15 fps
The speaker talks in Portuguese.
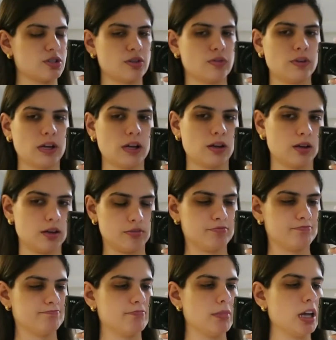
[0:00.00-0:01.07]
Acho que fica
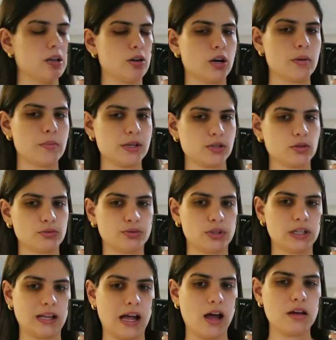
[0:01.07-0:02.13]
melhor, mais
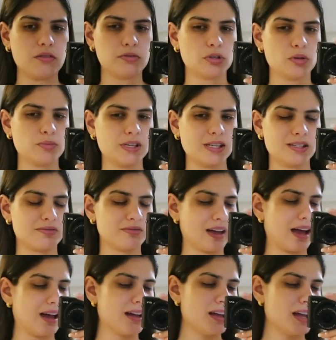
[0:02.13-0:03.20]
confortável, não precisa
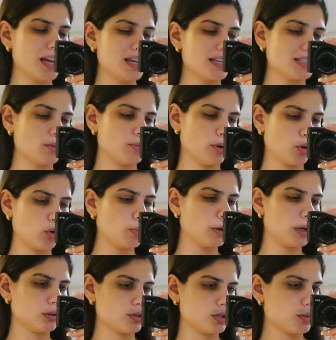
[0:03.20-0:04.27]
ficar se
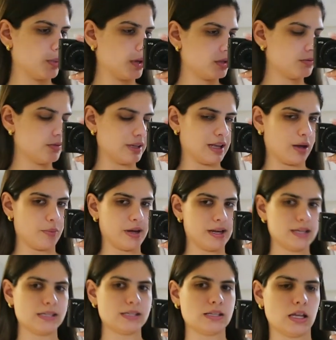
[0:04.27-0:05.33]
preocupando se o peito vai estar tá
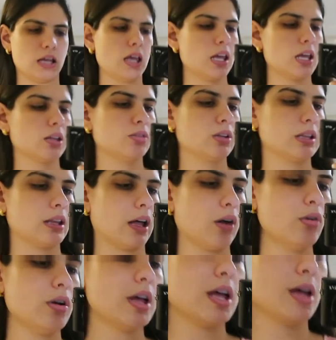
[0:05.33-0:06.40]
aparecendo e tal.